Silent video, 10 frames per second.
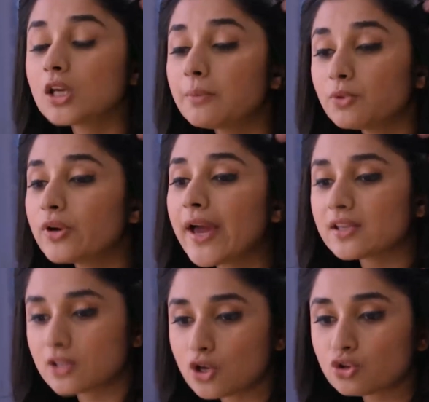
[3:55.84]
يحللوا
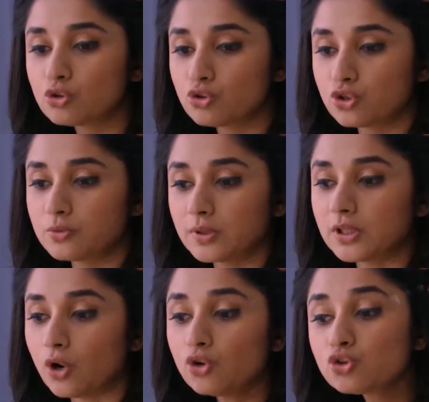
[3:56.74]
كل مشاكله
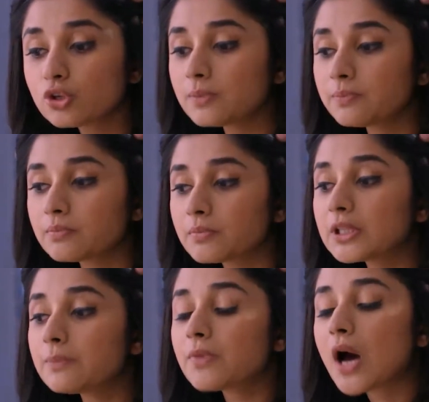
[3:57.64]
يعني حل
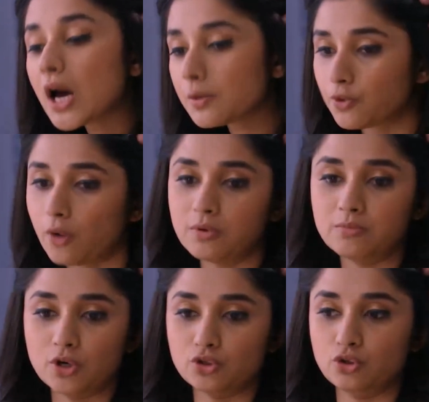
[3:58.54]
كل المشاكل اللي
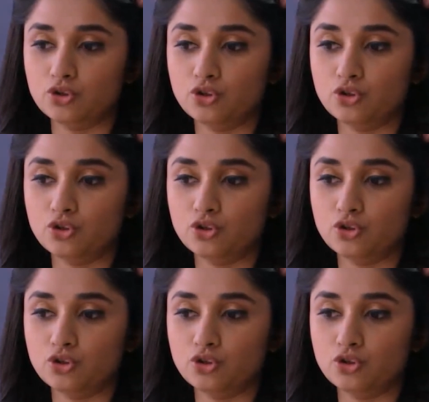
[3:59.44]
عنده